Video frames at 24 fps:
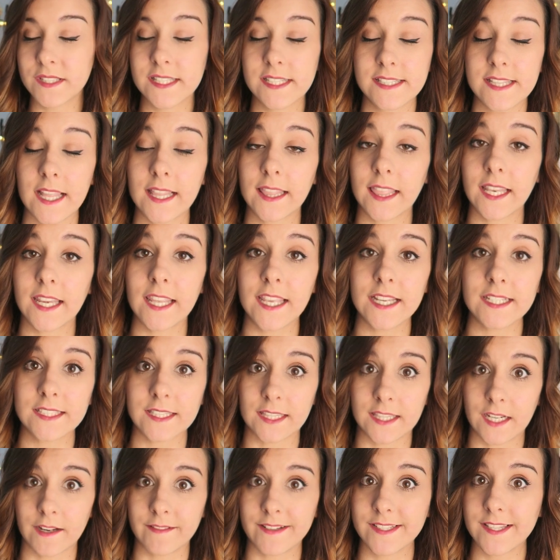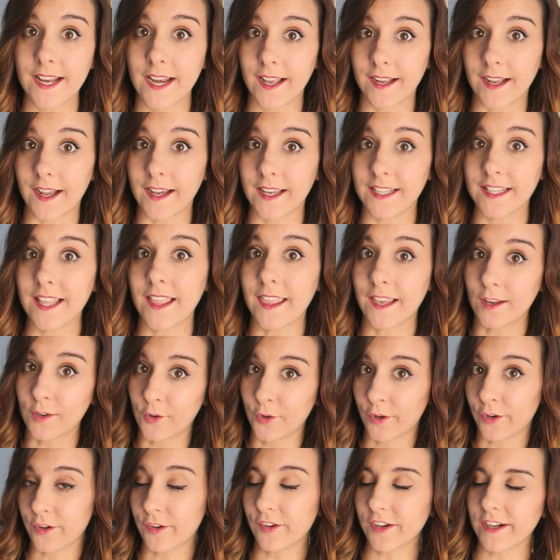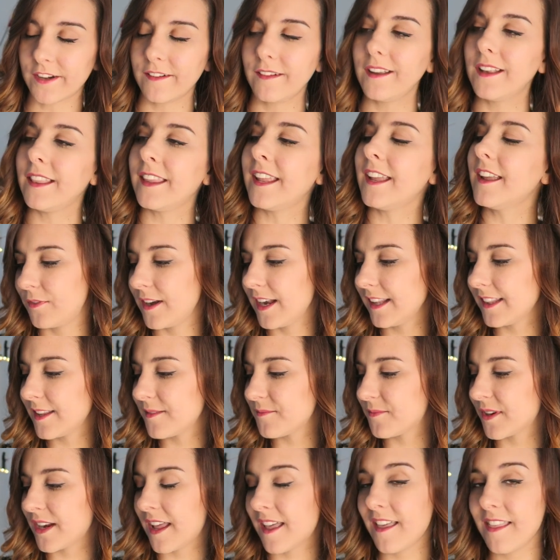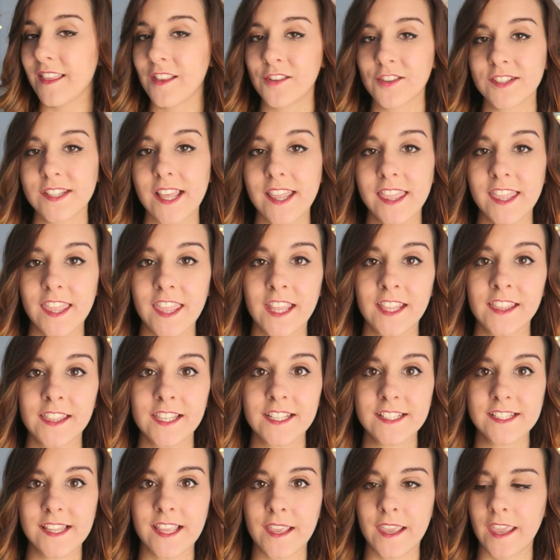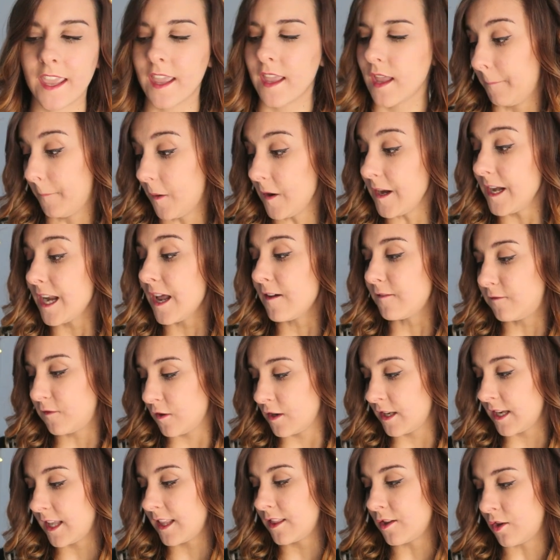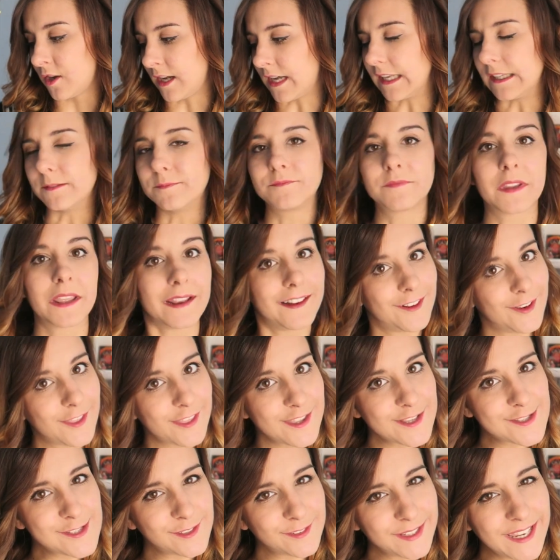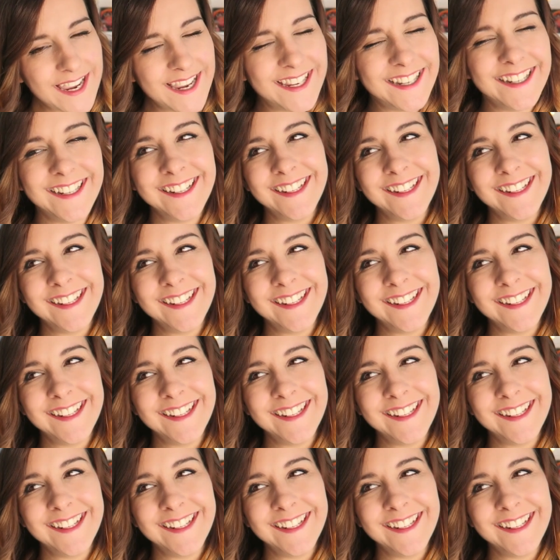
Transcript: mis estanterías a través de la cajita del Correo Rebelde fue la temporada de los accidentes de Moira Foley Doyle. ¿Lo he dicho bien?